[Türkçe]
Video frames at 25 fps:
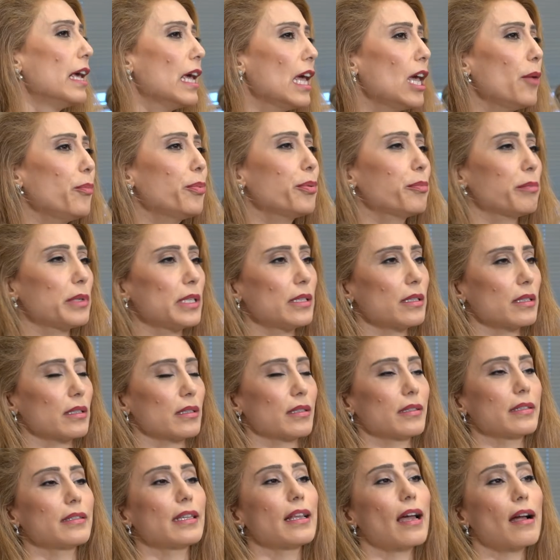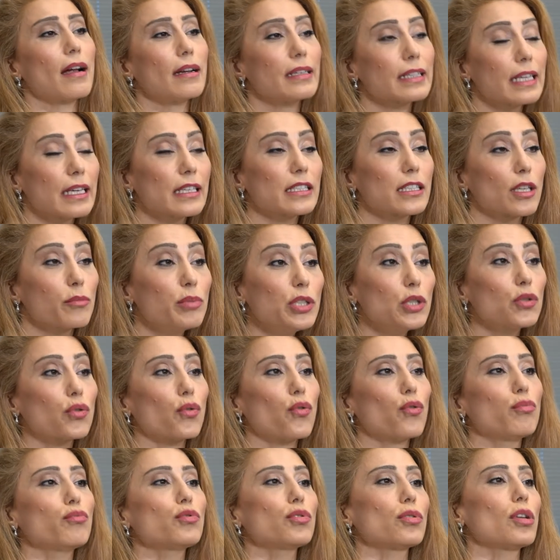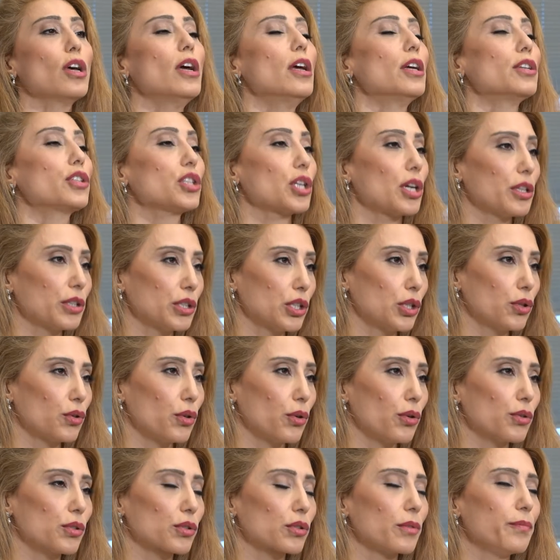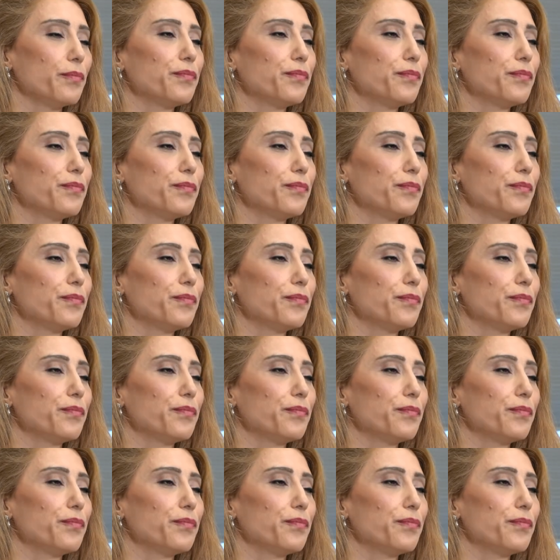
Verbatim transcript: Hepimiz neredeyse birçoğumuz çalışıyoruz.